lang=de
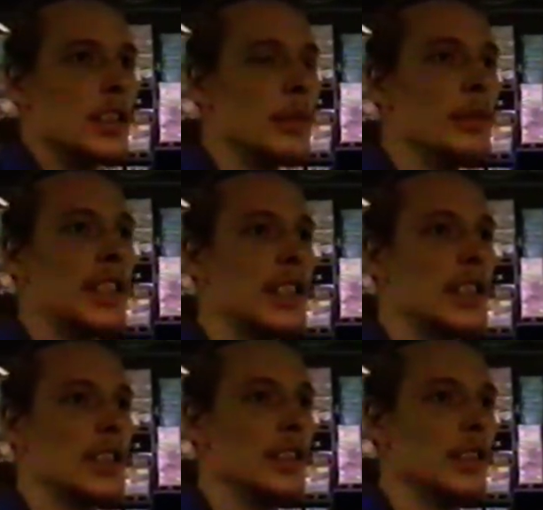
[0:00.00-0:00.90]
die
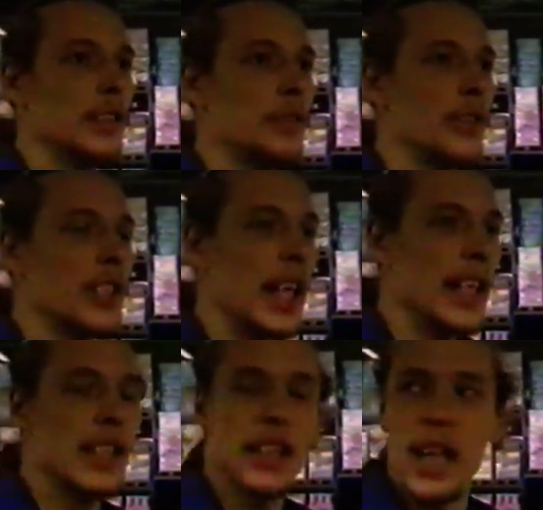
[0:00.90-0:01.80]
mich, wo ich
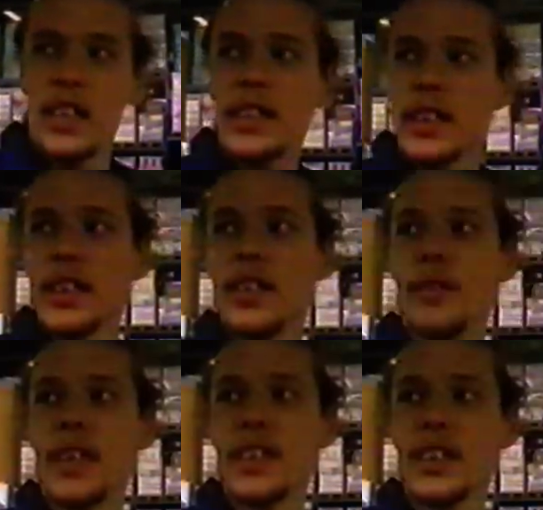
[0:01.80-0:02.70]
eigentlich alles
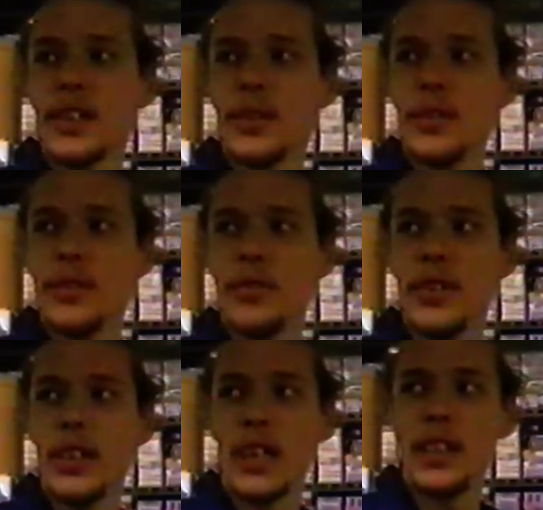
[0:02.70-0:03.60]
kriege, was ich
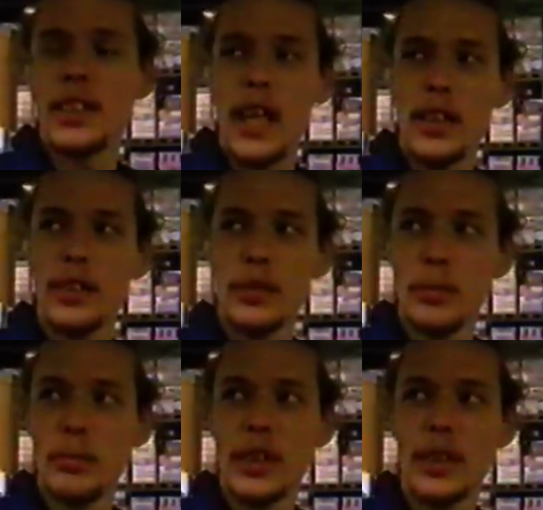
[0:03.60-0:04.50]
irgendwie ganz gerne so
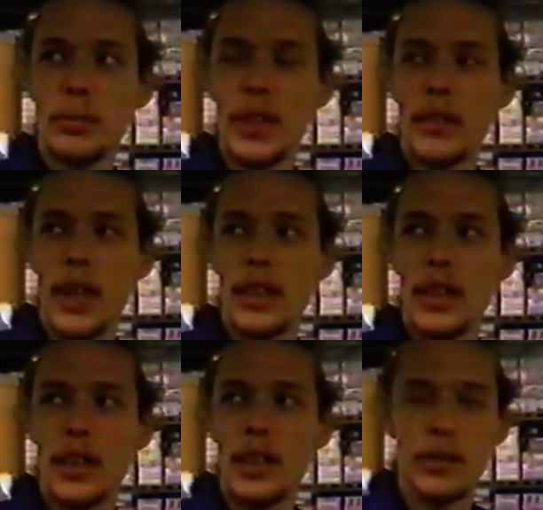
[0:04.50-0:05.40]
ein bisschen privat
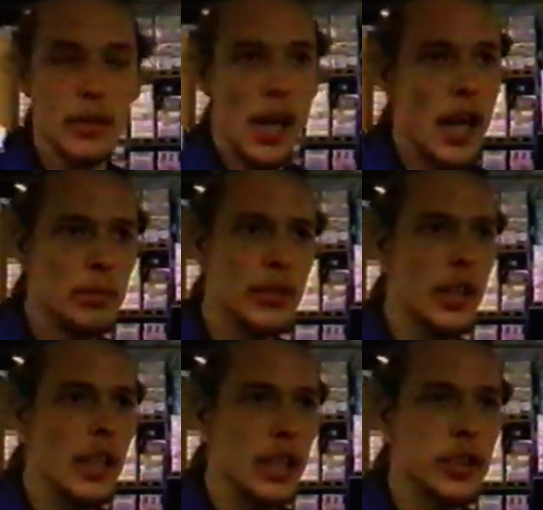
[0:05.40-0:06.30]
hätte. Also
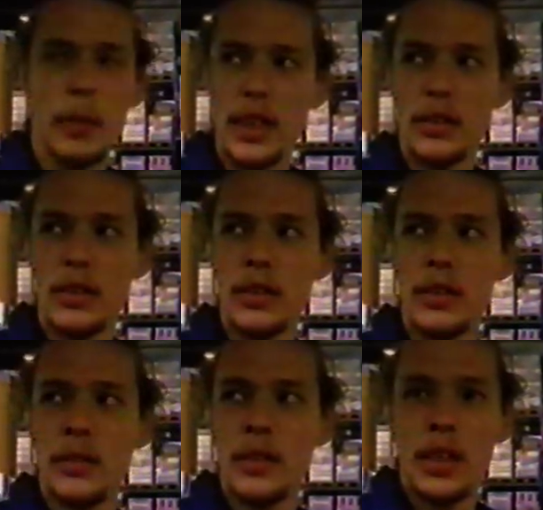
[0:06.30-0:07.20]
Abenteuer,
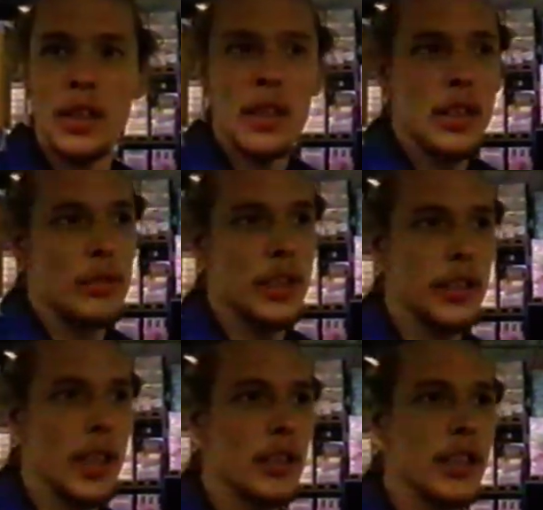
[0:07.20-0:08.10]
Spannung,
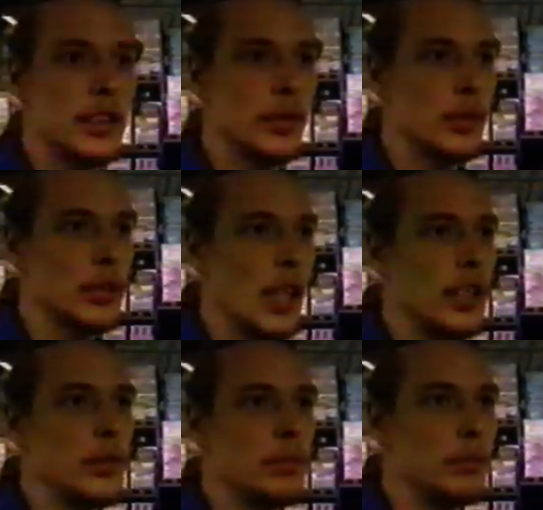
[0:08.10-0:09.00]
was eigentlich so,
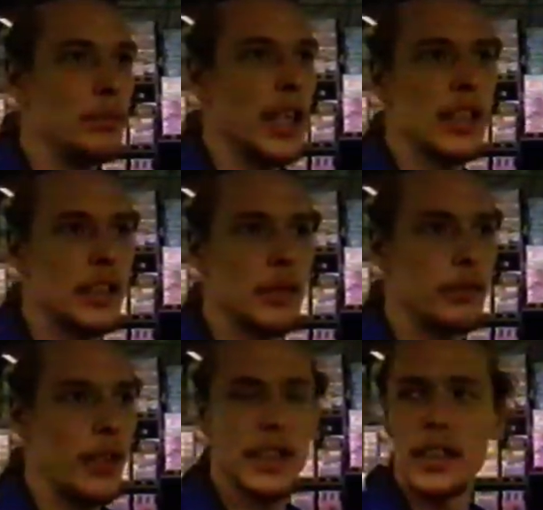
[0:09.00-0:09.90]
ja, im, eigentlich in
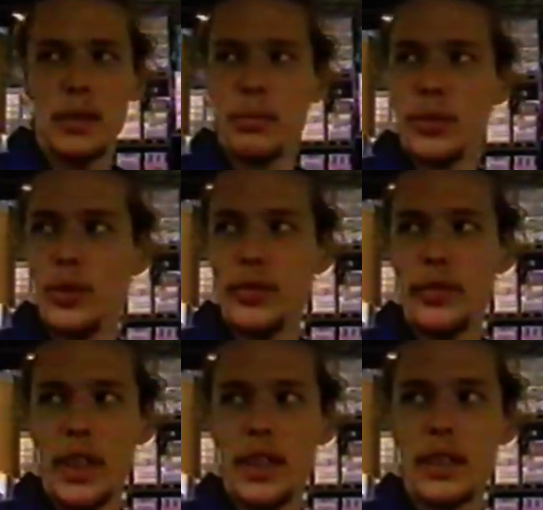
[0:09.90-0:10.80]
fast jedem Beruf
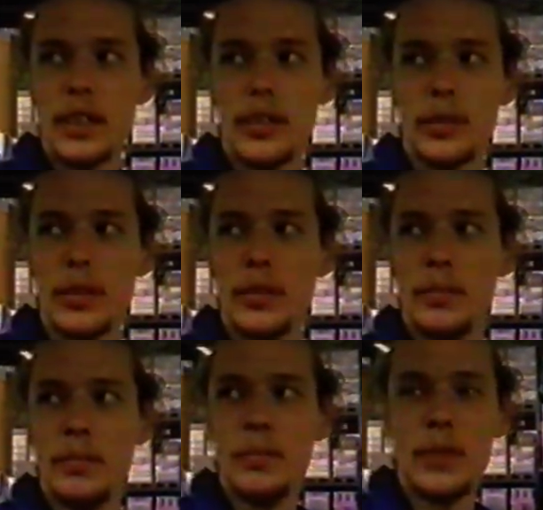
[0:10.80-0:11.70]
fehlt. Also
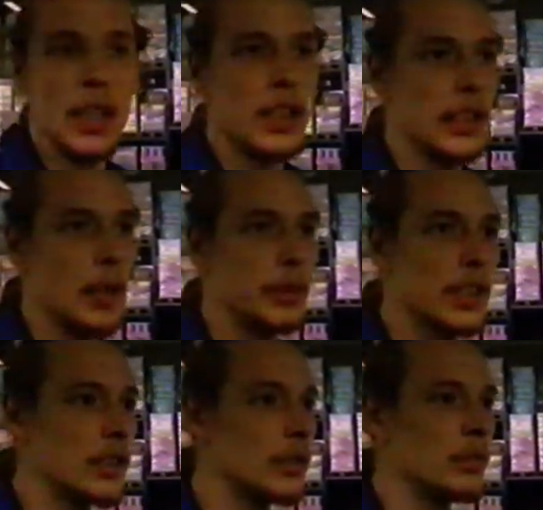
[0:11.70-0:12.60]
mhm.
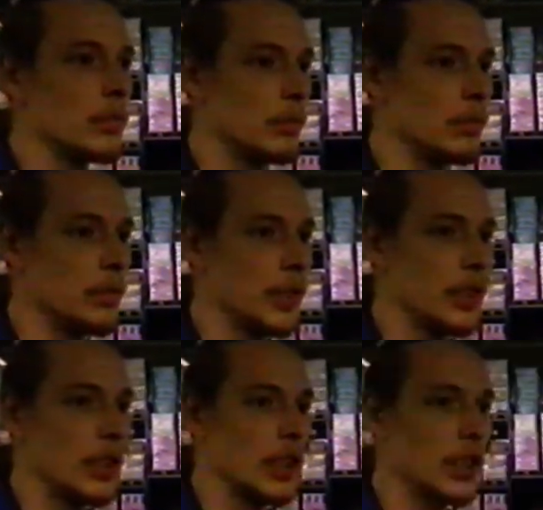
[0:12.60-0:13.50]
selbst ein,
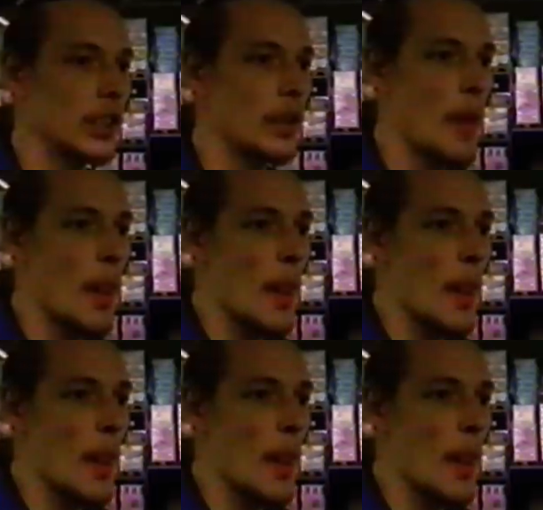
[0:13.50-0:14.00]
will ich nicht,